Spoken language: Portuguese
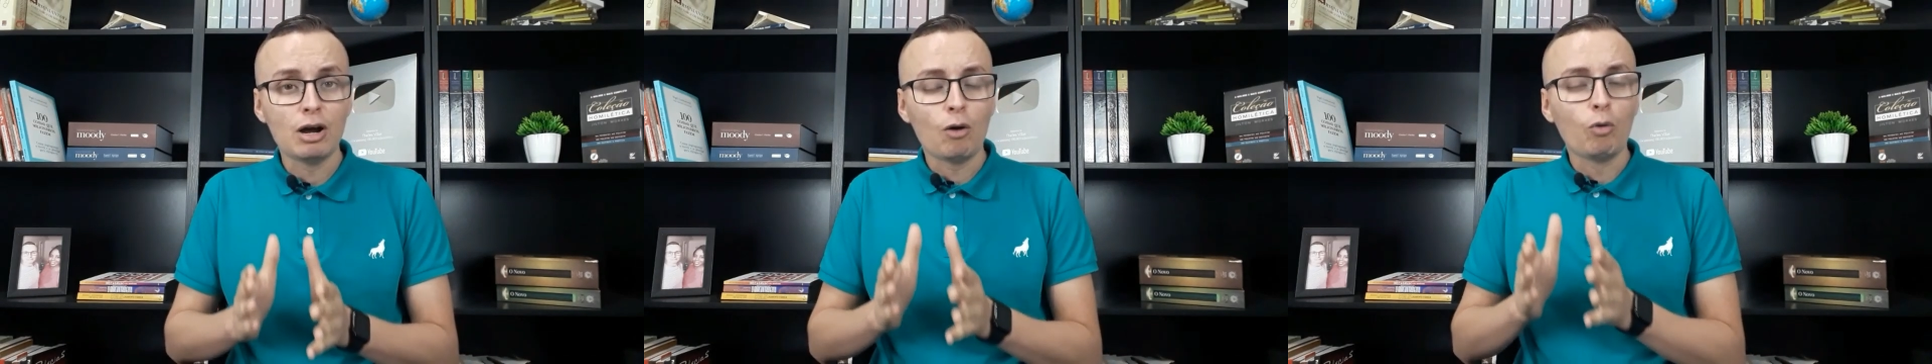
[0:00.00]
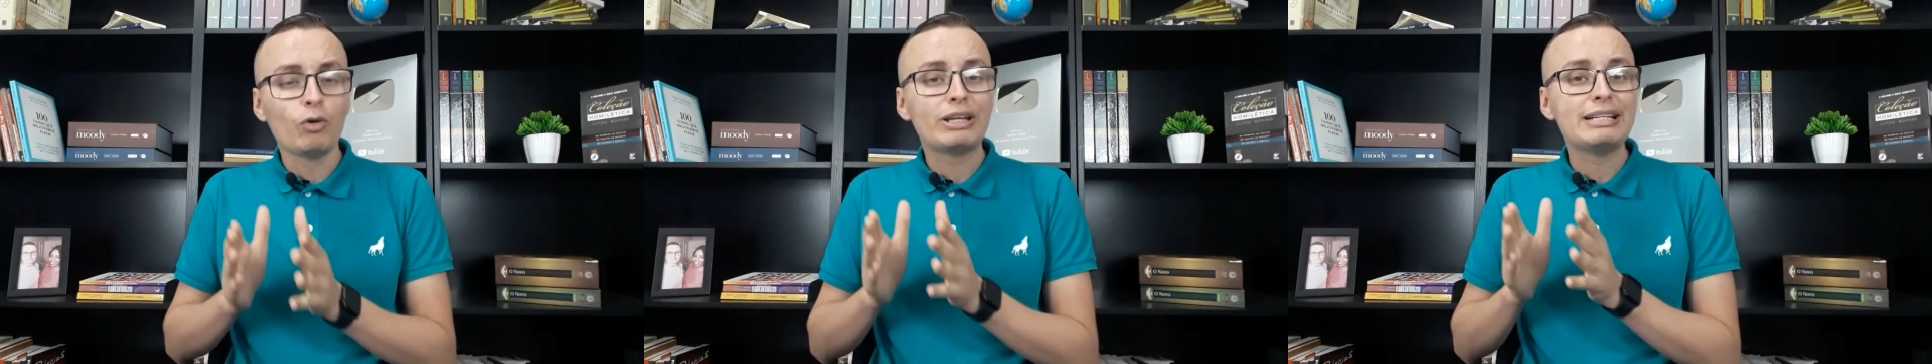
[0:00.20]

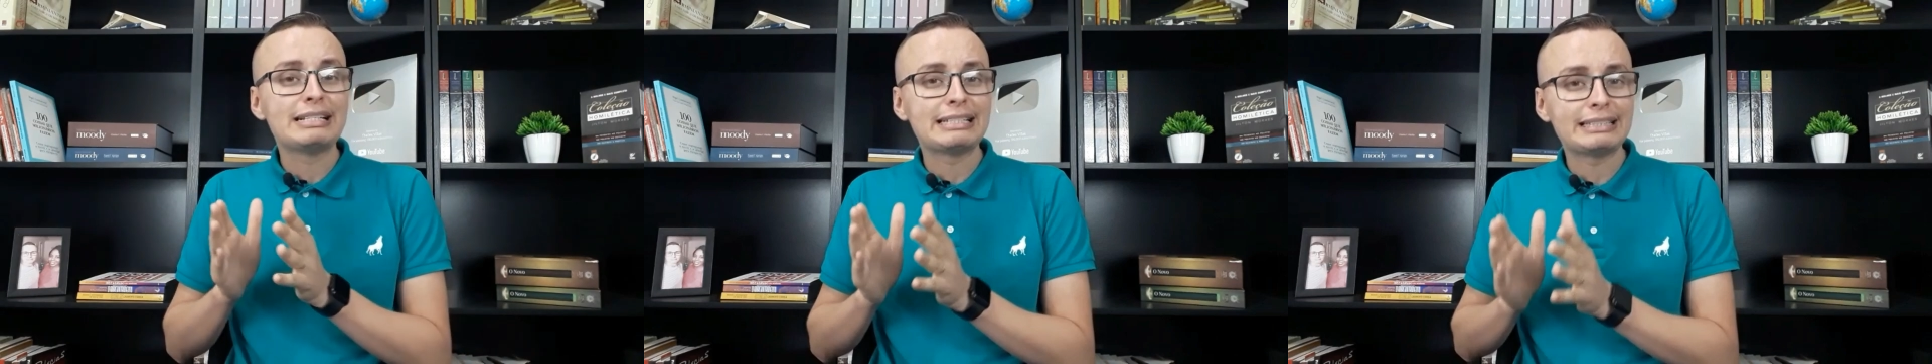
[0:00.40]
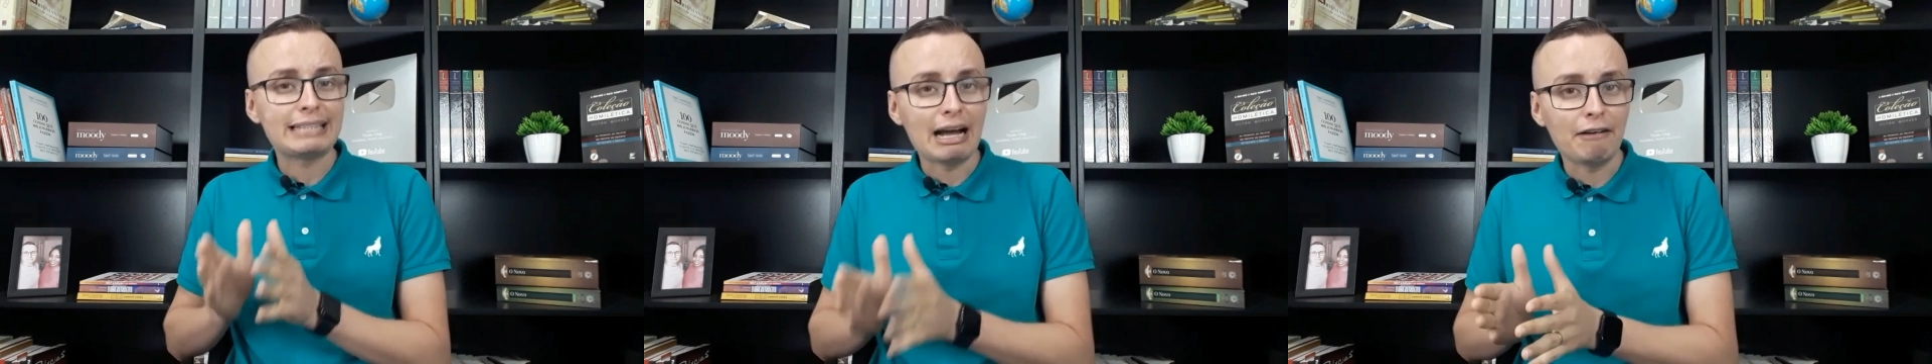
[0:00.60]
o que
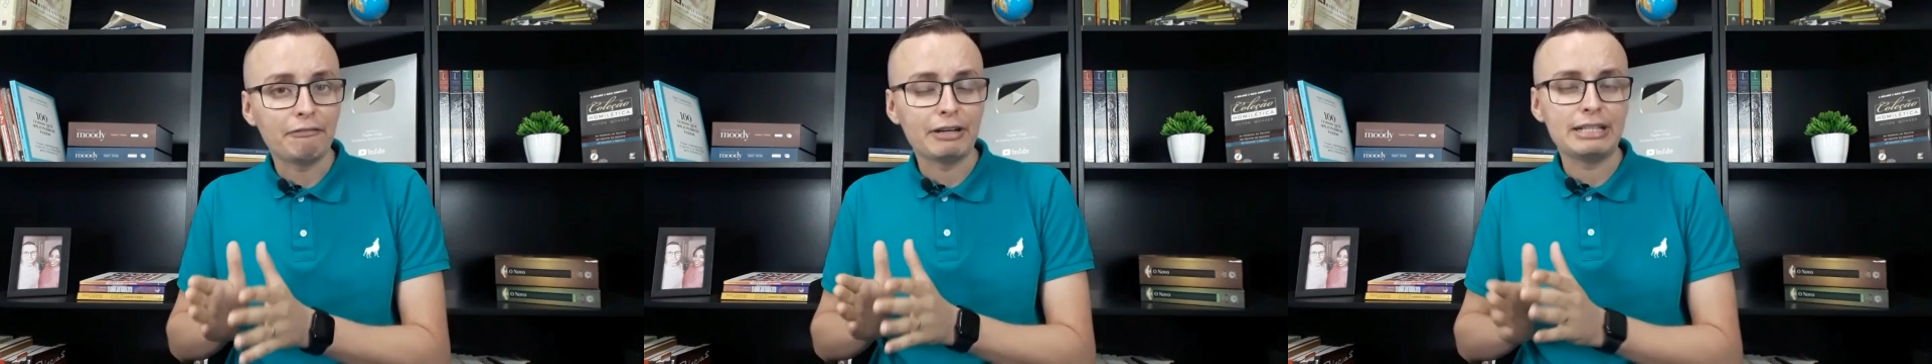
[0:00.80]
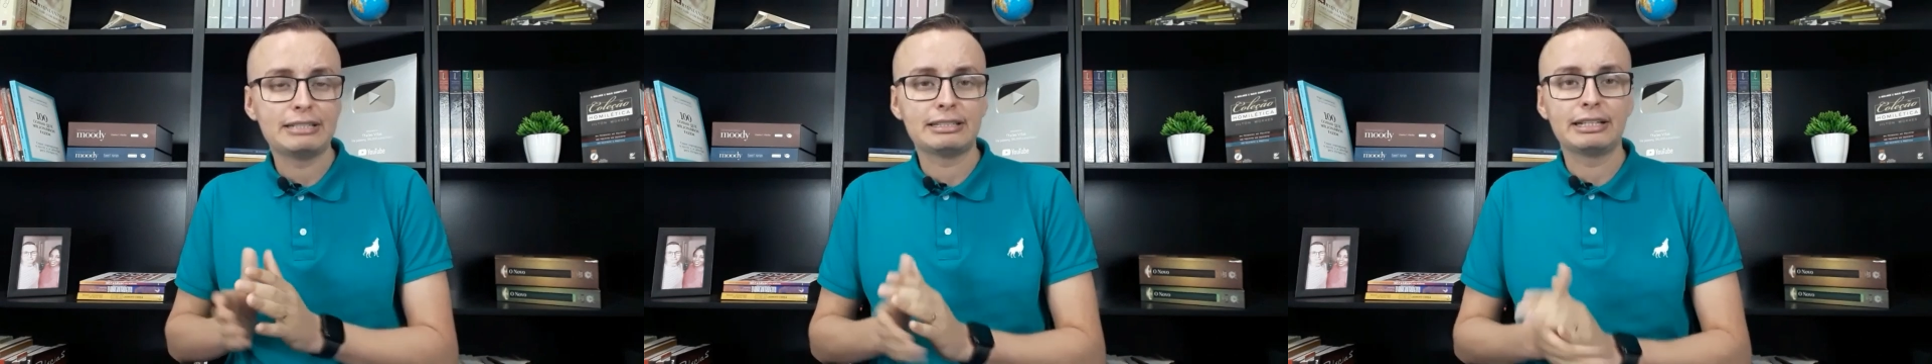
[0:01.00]
estava
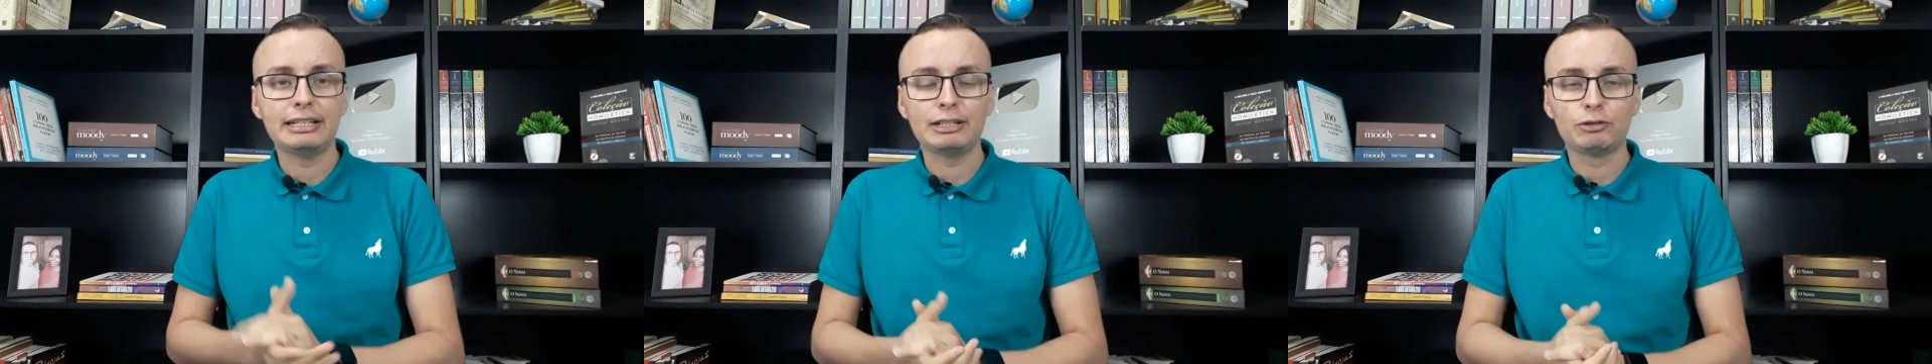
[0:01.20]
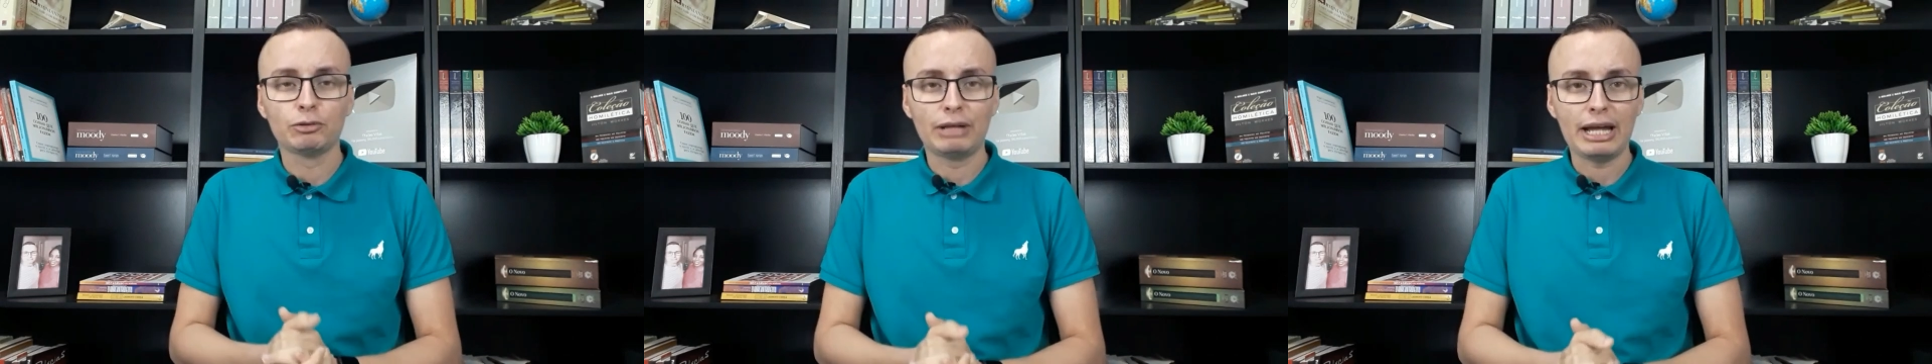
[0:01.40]

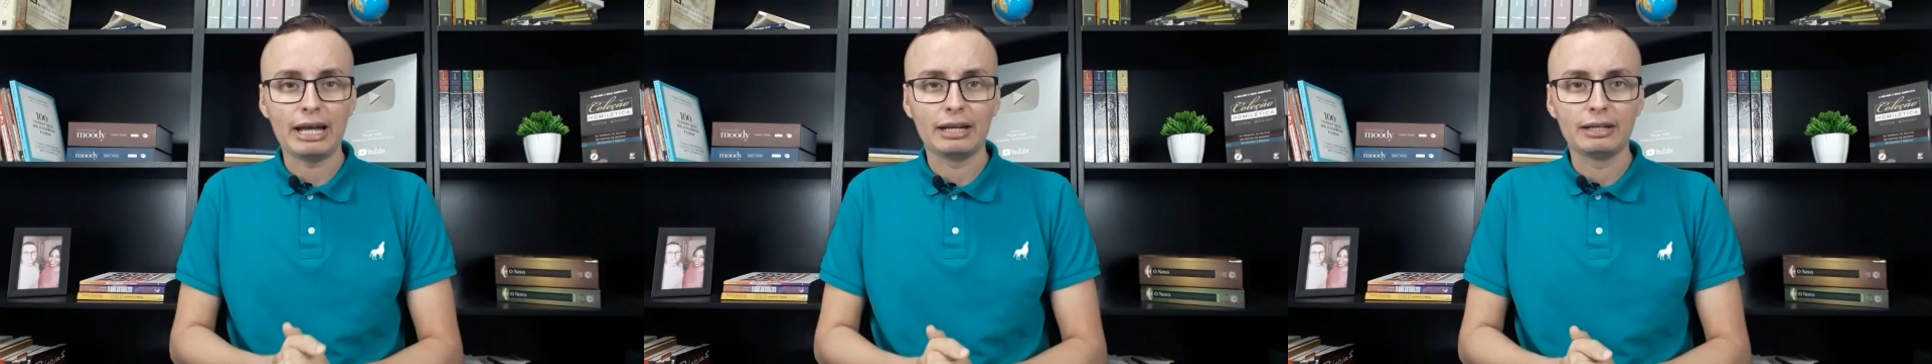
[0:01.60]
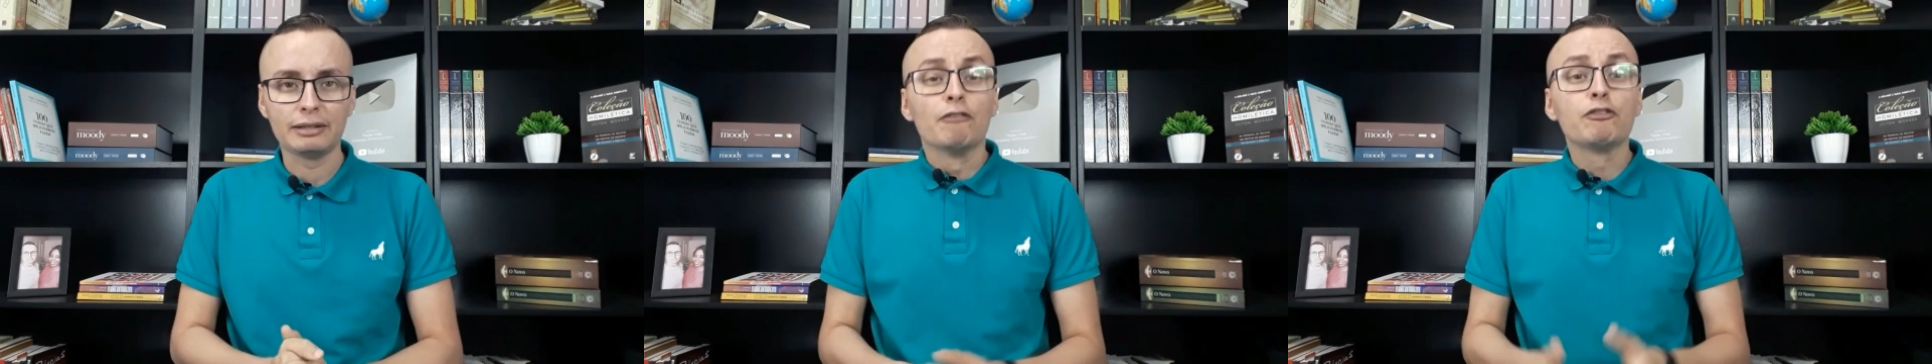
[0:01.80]
escrito nela?